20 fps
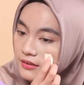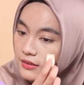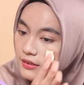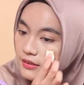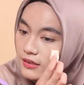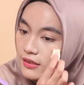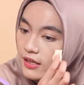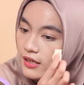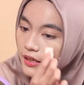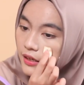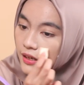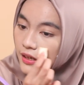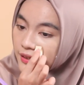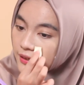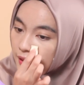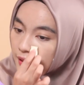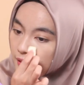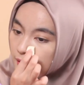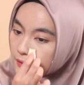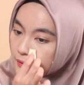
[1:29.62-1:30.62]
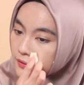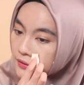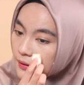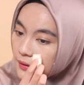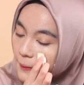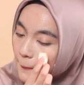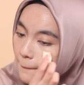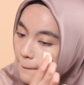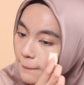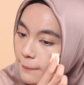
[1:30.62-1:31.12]
di daerah yang
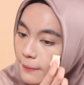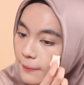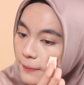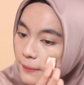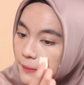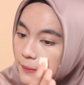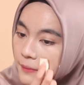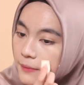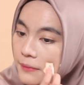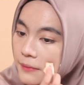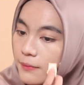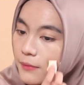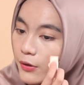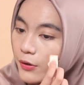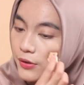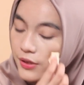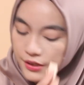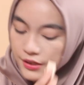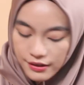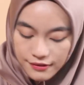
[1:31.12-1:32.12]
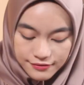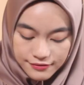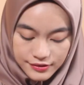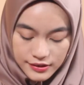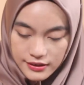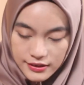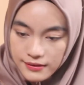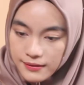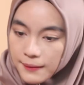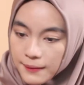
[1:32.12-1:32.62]
mau di cover